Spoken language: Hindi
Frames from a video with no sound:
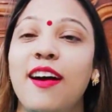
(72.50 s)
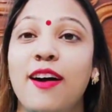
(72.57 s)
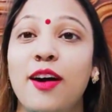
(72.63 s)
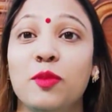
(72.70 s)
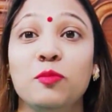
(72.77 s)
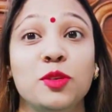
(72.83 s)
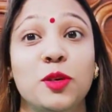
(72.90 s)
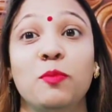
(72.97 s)

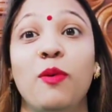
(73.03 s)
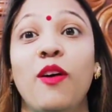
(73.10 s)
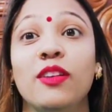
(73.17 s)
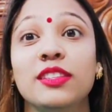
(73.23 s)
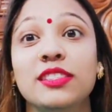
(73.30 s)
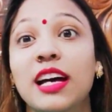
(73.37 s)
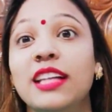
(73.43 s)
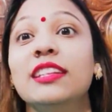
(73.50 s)
और मुझे
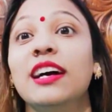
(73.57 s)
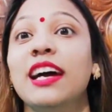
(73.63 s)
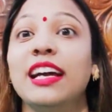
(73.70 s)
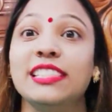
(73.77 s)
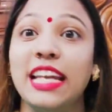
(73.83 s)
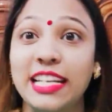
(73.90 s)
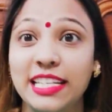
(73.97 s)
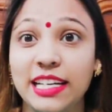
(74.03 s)
बहुत ज़्यादा
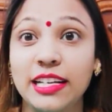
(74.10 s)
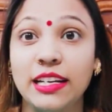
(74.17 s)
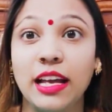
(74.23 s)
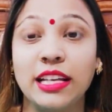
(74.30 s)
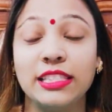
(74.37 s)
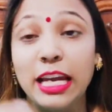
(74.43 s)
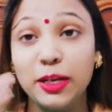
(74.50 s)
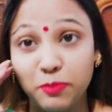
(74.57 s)
एक्साइटेड
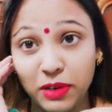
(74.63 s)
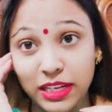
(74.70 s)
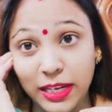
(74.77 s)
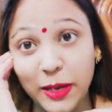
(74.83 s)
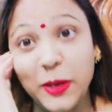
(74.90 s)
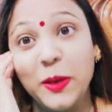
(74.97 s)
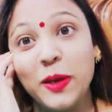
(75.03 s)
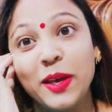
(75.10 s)
एक्साइटमेंट
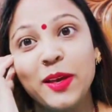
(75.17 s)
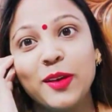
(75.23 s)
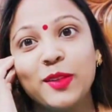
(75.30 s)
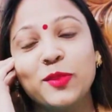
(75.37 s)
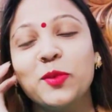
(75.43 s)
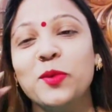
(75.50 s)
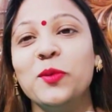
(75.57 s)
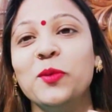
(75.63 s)
है
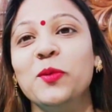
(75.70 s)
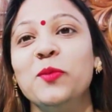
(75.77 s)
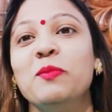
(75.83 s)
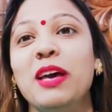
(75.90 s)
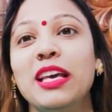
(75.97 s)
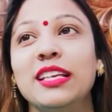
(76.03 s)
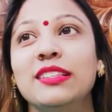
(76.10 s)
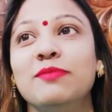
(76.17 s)
तो
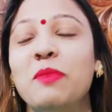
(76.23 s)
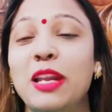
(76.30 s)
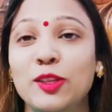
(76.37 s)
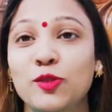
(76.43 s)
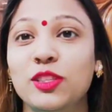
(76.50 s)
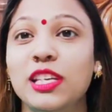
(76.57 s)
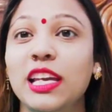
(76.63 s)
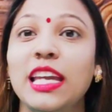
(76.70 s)
मैं मैंने
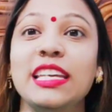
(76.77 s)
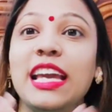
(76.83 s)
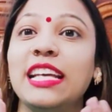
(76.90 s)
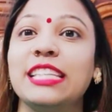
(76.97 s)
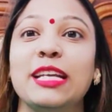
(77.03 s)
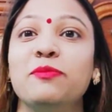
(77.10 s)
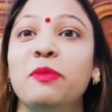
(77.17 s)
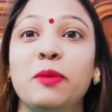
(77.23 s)
सोचा कि ये
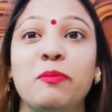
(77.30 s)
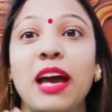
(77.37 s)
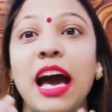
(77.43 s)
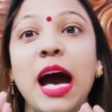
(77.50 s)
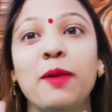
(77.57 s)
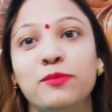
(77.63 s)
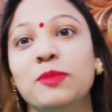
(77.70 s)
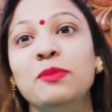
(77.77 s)
एक्साइटमेंट मैं
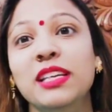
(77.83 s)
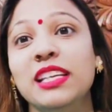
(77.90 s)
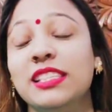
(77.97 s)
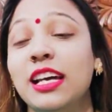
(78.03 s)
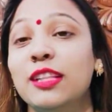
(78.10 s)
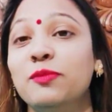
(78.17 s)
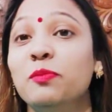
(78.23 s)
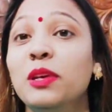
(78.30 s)
आप सभी के
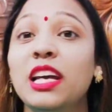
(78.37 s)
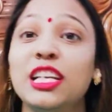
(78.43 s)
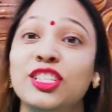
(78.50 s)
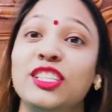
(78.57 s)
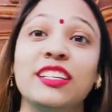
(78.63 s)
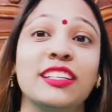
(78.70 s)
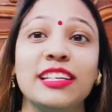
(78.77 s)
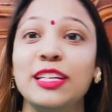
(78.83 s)
साथ बिना
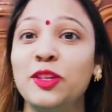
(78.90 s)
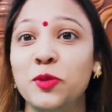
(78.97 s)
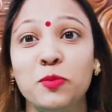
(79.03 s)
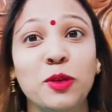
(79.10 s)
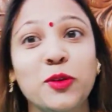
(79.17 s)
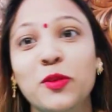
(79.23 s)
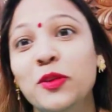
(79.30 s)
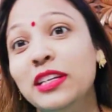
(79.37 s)
शेयर करे तो
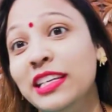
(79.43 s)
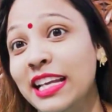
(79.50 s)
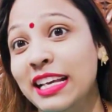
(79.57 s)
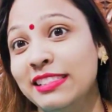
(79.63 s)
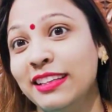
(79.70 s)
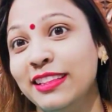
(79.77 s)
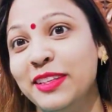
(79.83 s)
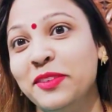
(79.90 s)
बिल्कुल नहीं रह
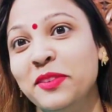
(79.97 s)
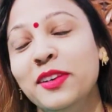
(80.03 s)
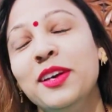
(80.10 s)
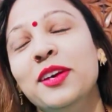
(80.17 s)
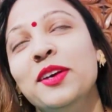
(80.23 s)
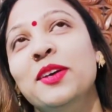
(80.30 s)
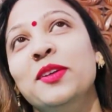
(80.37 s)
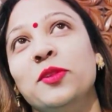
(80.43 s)
सकती हूँ
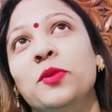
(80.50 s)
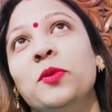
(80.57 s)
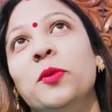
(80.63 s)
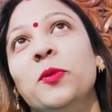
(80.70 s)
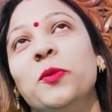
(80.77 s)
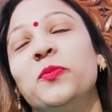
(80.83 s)
तो